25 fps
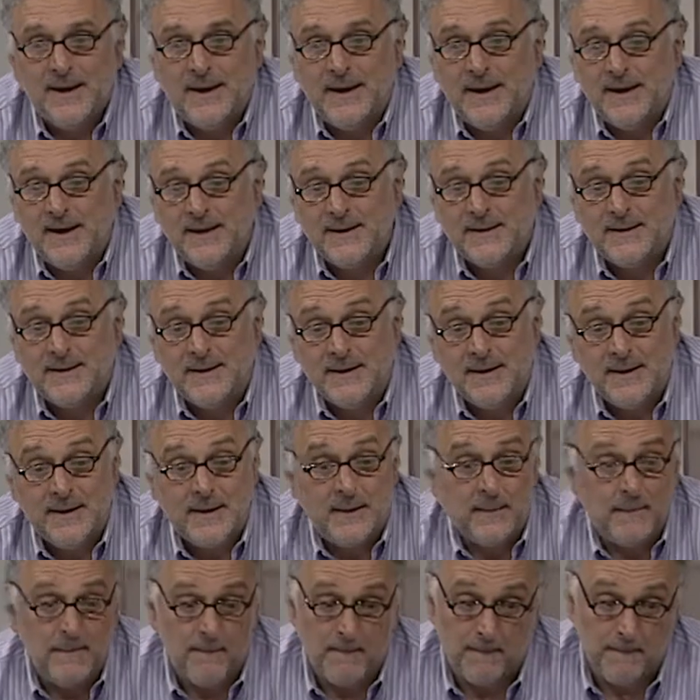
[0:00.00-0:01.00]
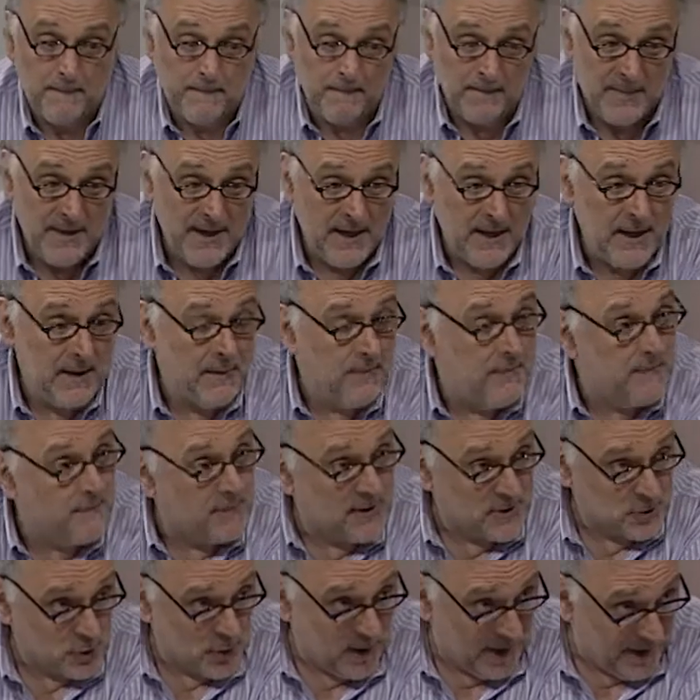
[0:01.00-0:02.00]
Este, vienen
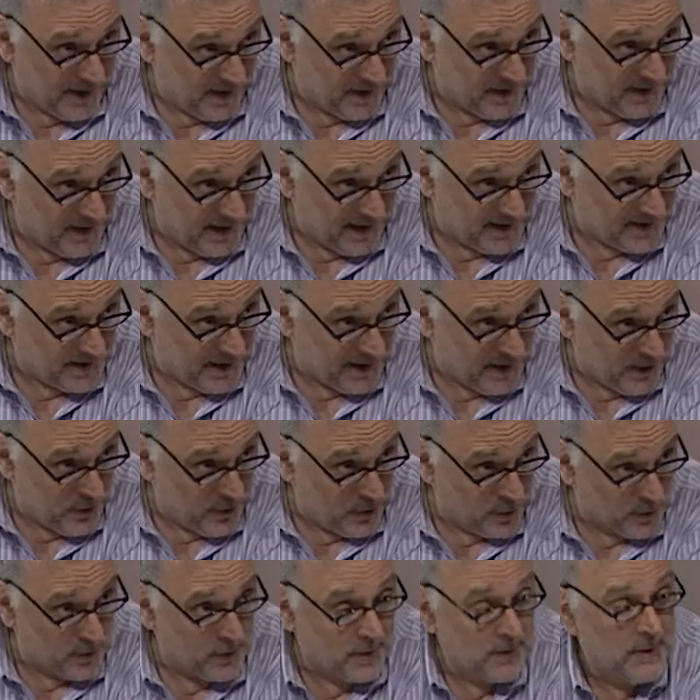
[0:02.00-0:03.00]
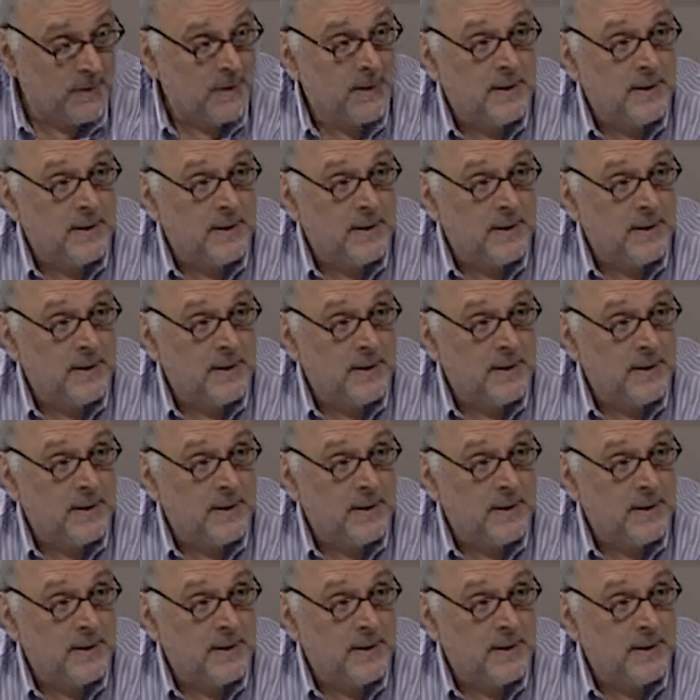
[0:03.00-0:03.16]
personalidades del exterior,